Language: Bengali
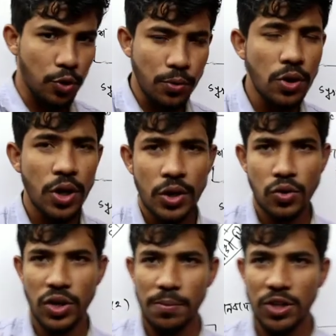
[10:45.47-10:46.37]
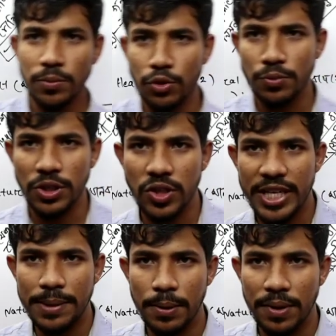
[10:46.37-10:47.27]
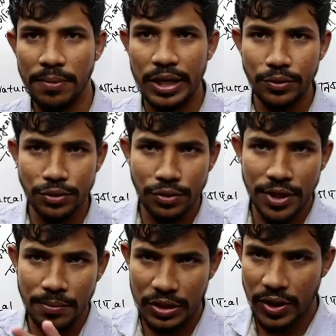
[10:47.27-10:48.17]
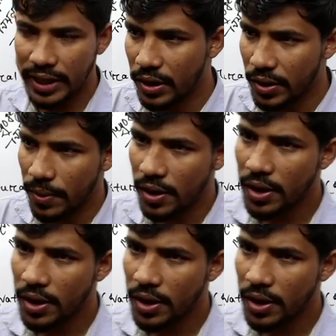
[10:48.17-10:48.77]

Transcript: পড়বো তখন আমরা আসলে বুঝবো আসলে কীভাবে মানে কোন যন্ত্রের মধ্যে রাখা হয়